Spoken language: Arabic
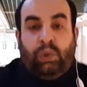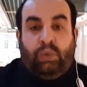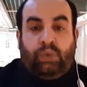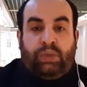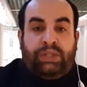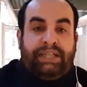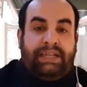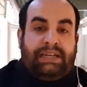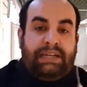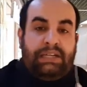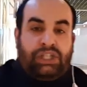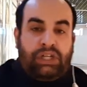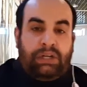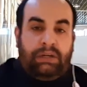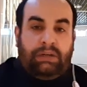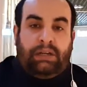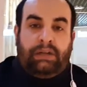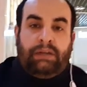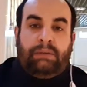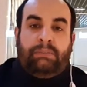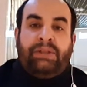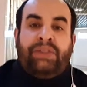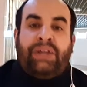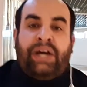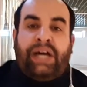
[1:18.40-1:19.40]
وسعر
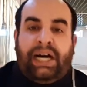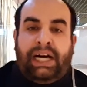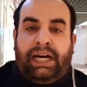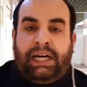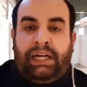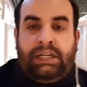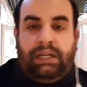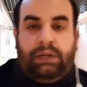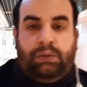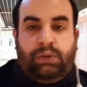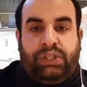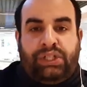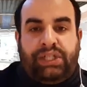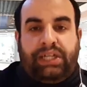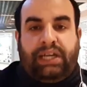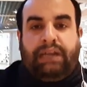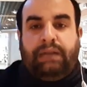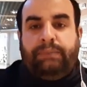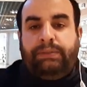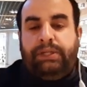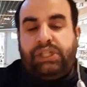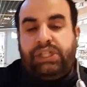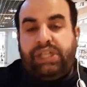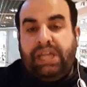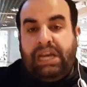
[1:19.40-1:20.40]
البضاعة أو الشغلة
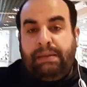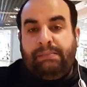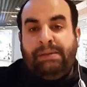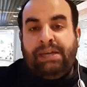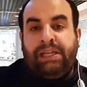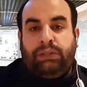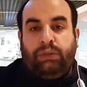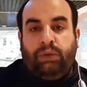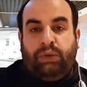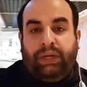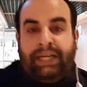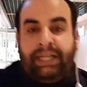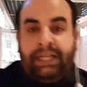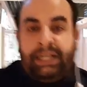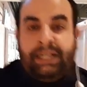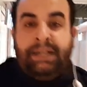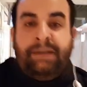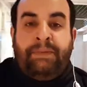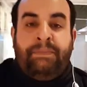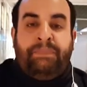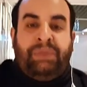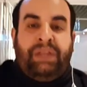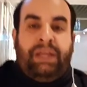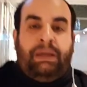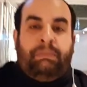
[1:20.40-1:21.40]
اللي بتشتريها 100 دولار
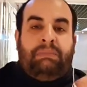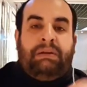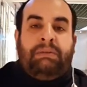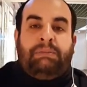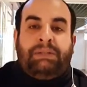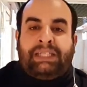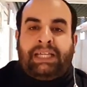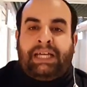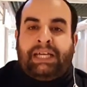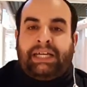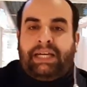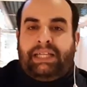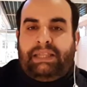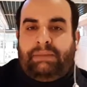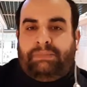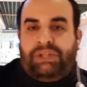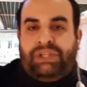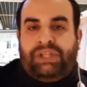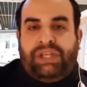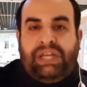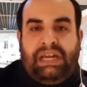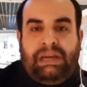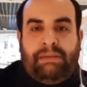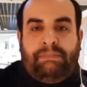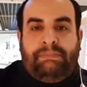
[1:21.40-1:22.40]
بالبطاقة هذه
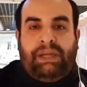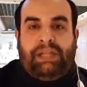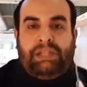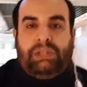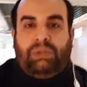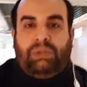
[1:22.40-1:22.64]
بتشتريها ب 100